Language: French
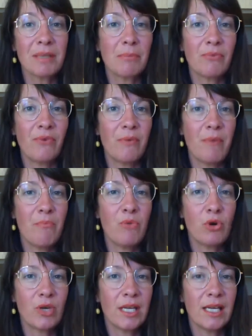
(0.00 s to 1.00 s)
ça pouvait même
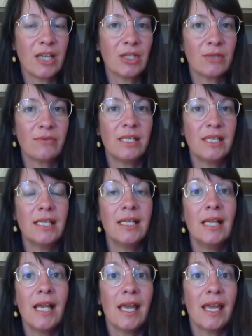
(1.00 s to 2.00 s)
bloquer la cheville
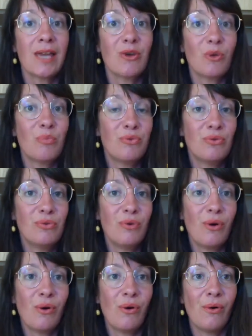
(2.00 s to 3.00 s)
et que plus
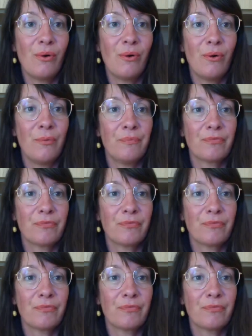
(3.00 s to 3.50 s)
euh,